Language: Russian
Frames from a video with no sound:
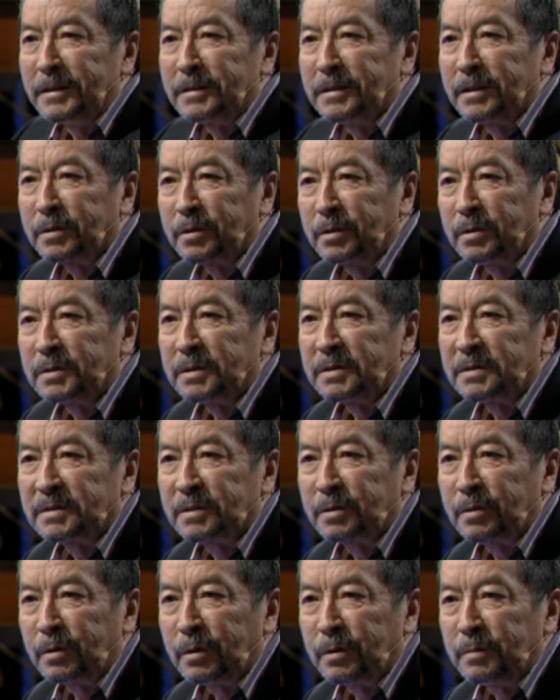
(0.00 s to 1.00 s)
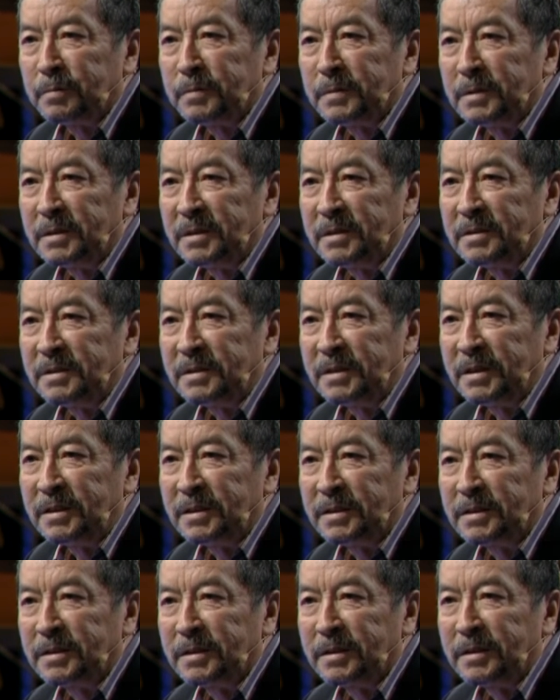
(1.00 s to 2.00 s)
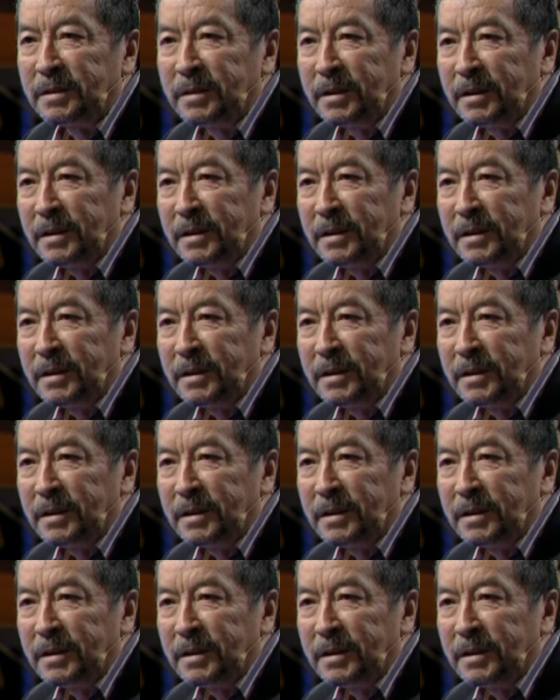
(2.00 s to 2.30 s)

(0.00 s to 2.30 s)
такой скромный, тихий,